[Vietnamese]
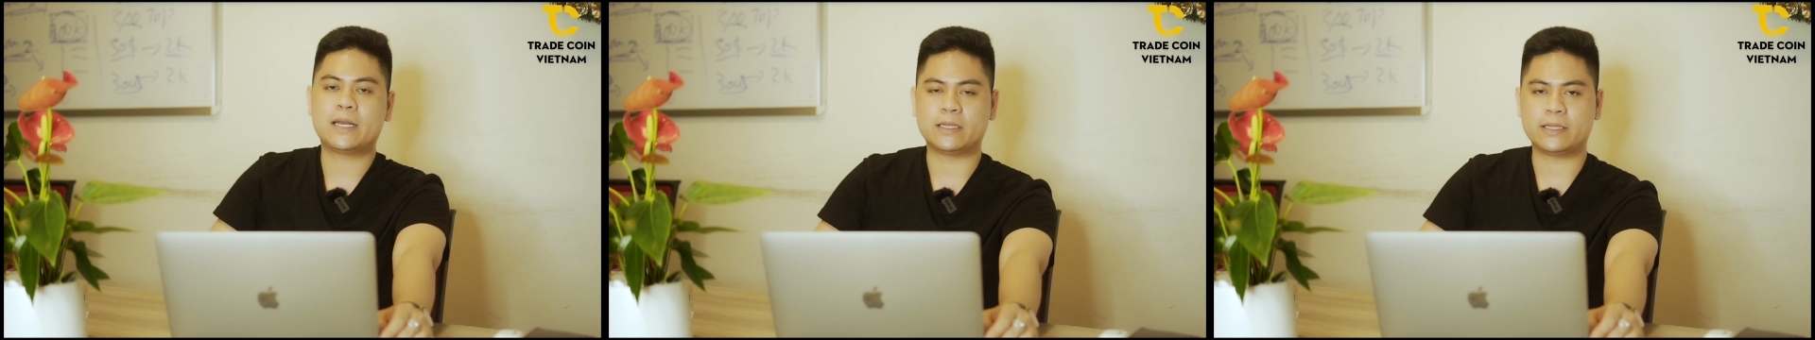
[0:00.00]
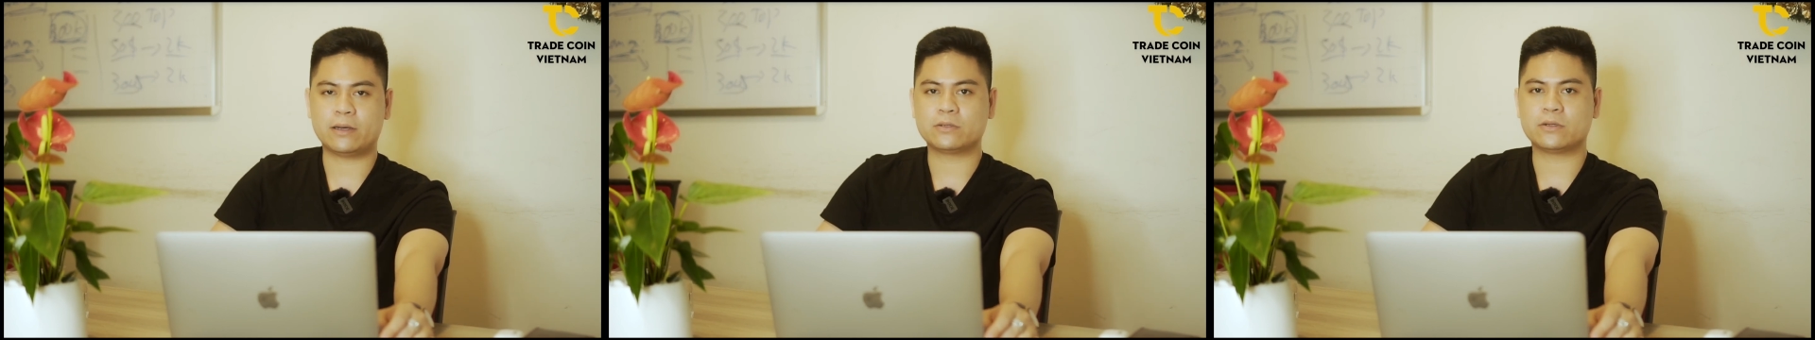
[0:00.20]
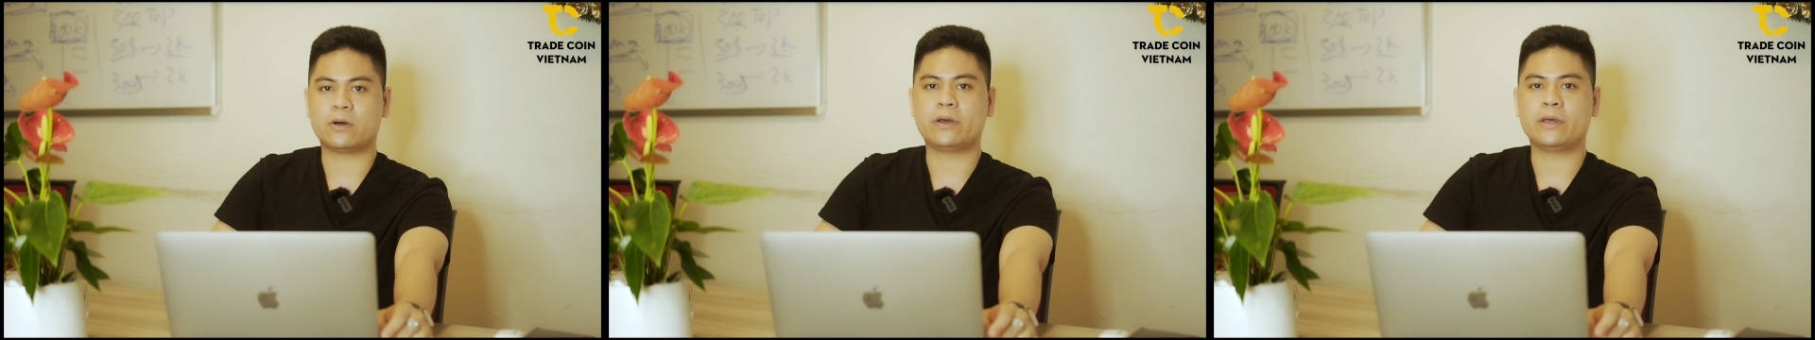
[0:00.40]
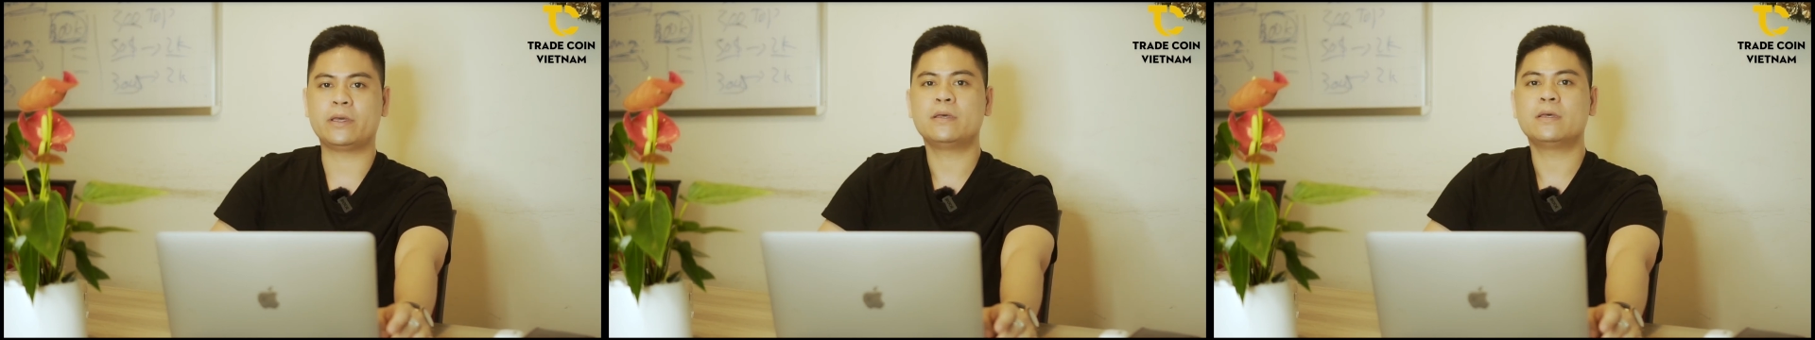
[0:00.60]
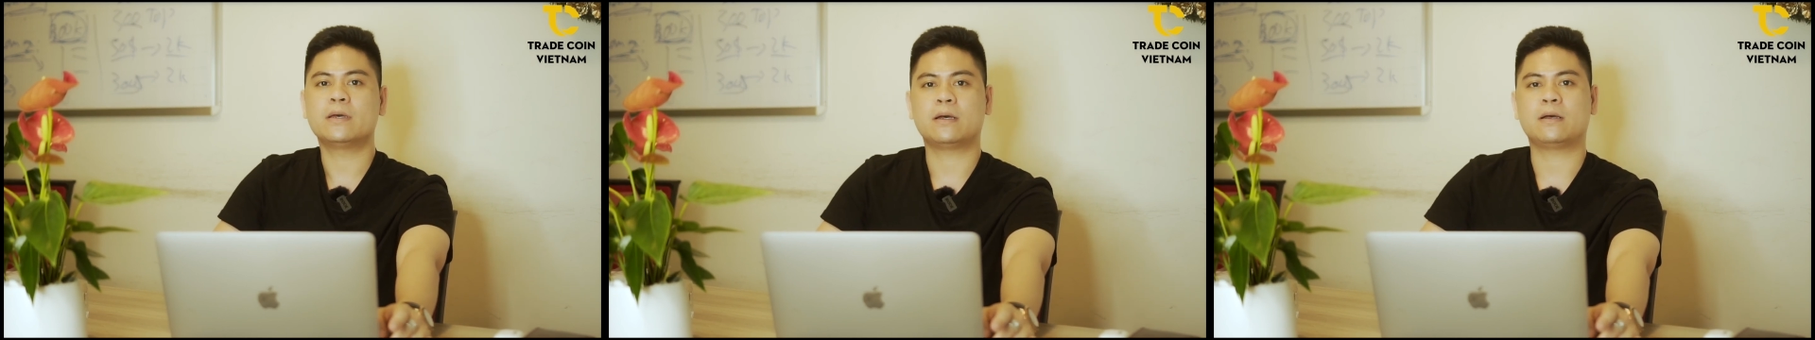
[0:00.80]
để theo
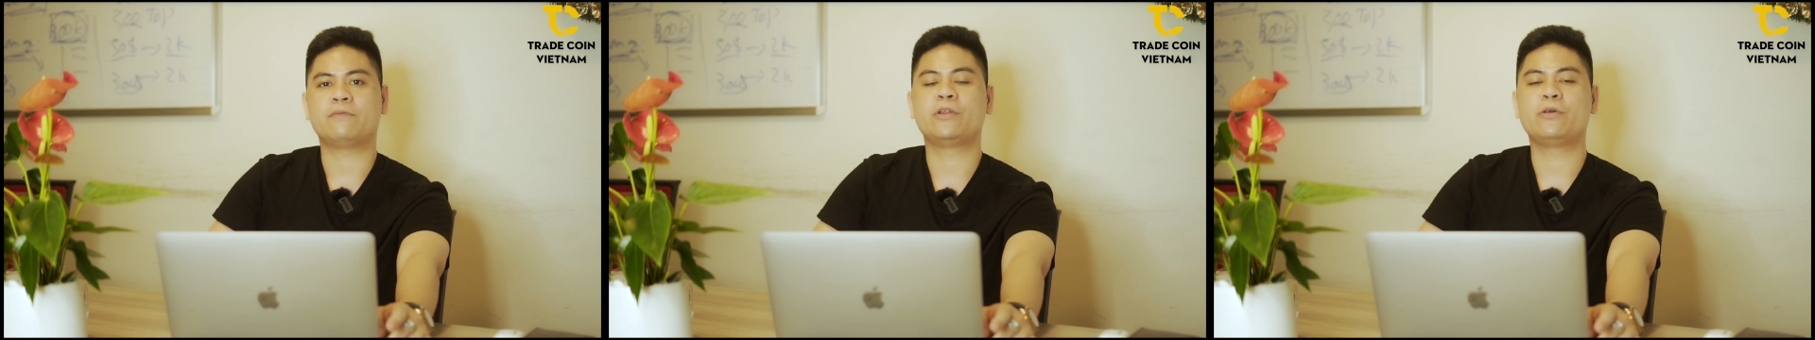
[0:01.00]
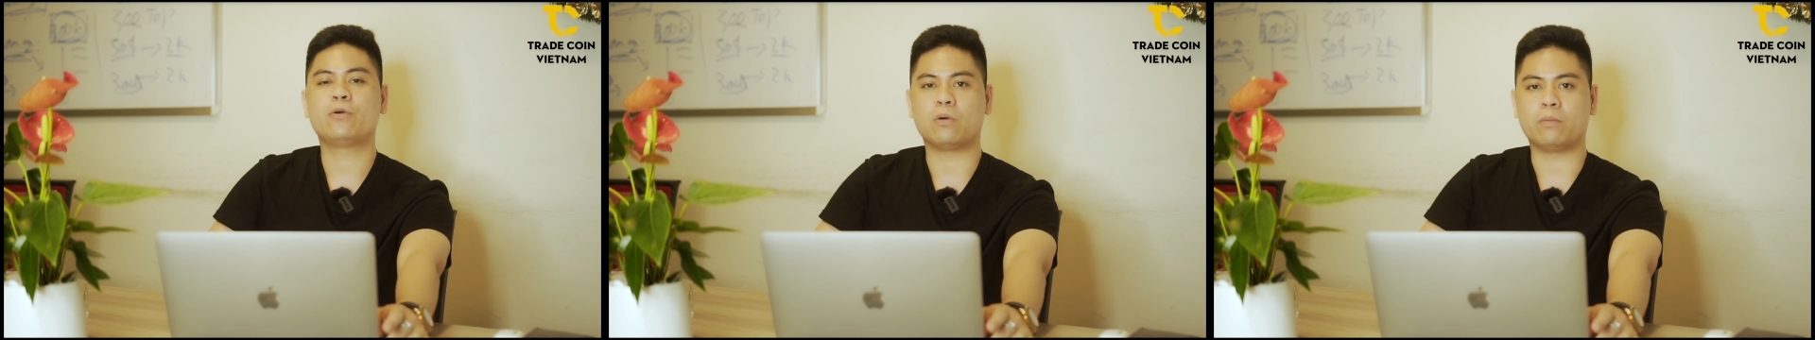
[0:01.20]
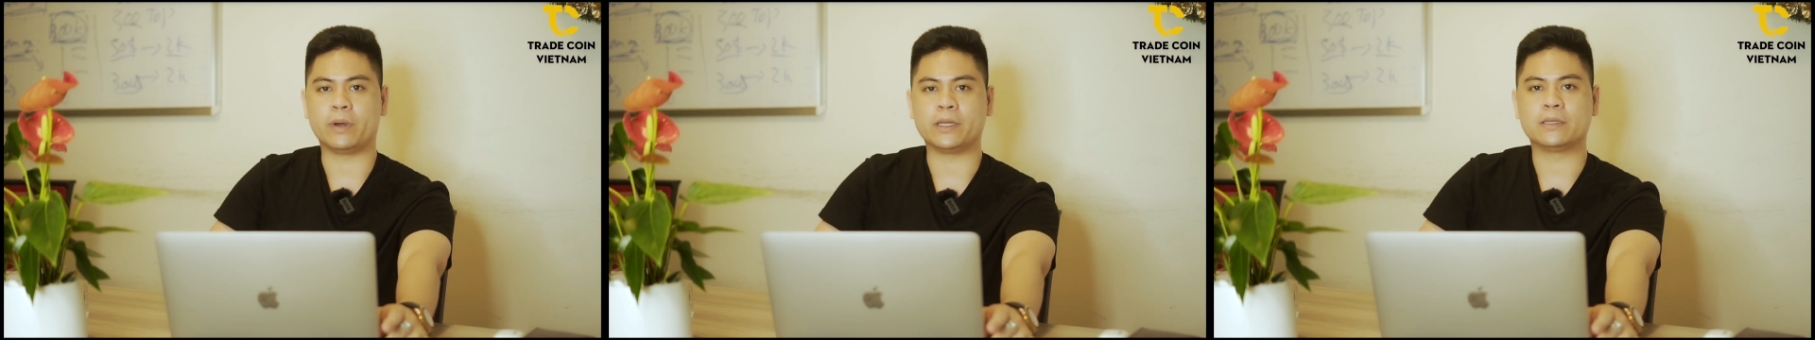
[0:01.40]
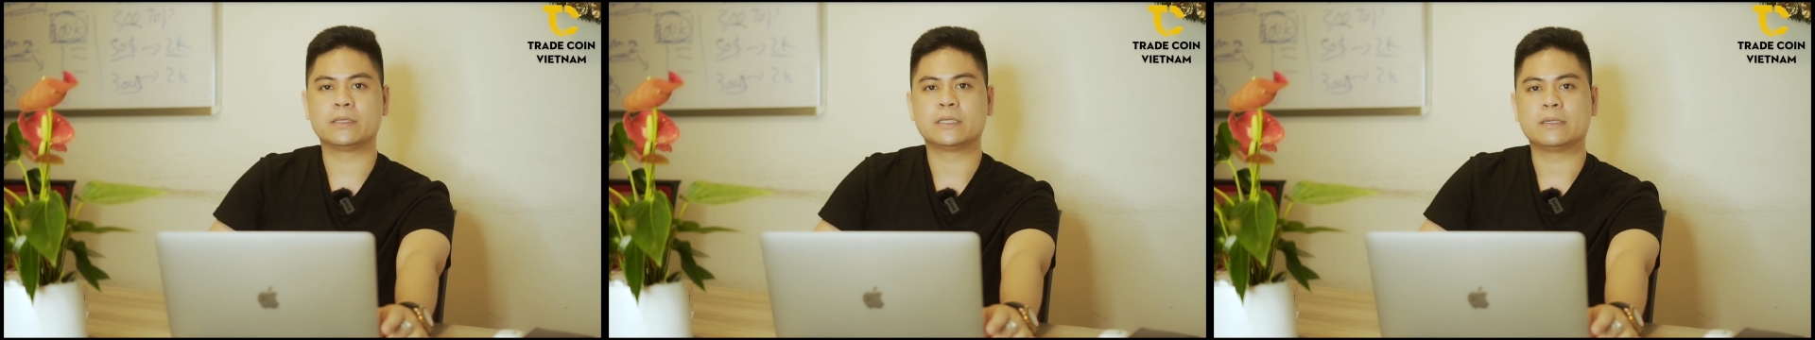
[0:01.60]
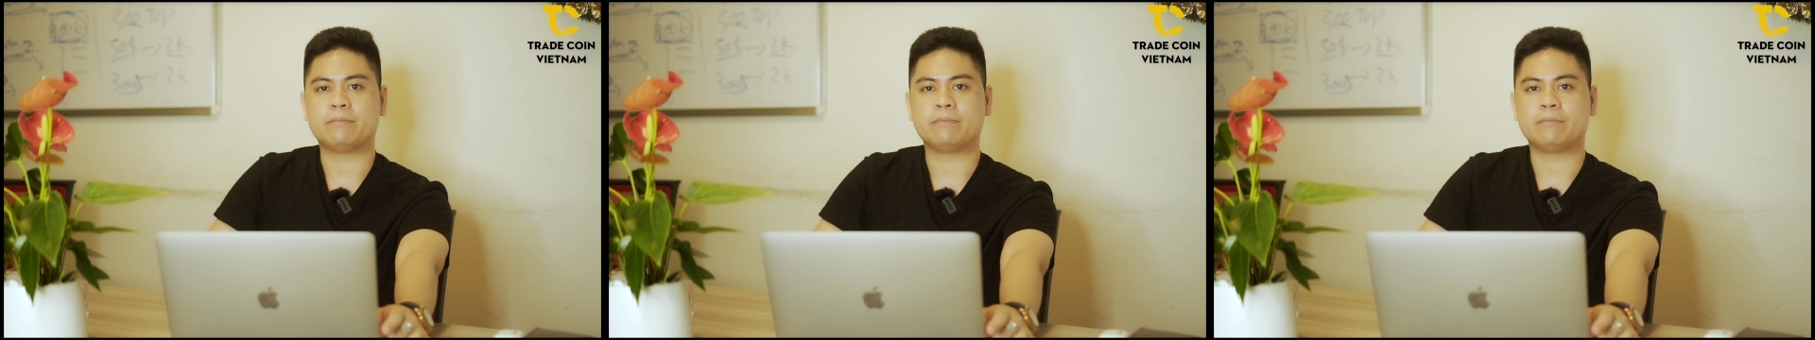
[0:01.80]
dõi à, video của mình.